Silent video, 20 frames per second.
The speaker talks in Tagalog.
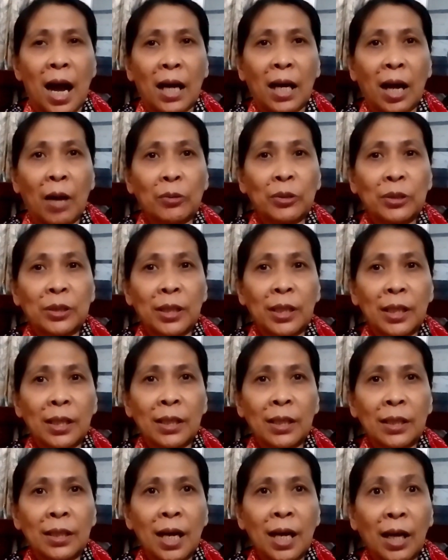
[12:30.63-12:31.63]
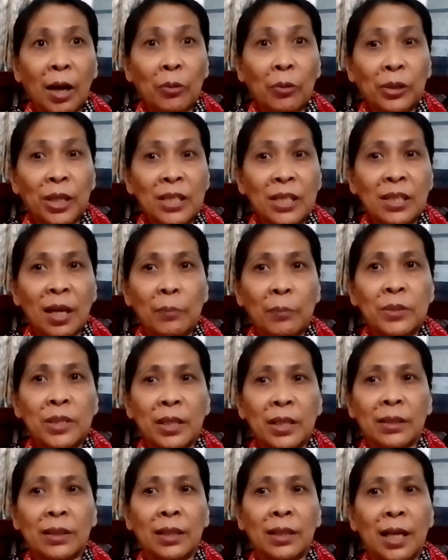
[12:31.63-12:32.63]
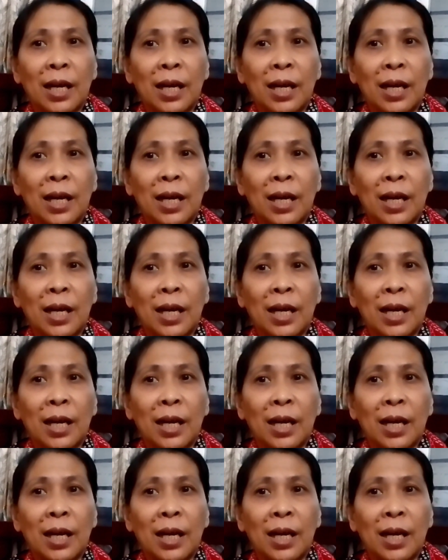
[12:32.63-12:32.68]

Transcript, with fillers: accounting accounting subject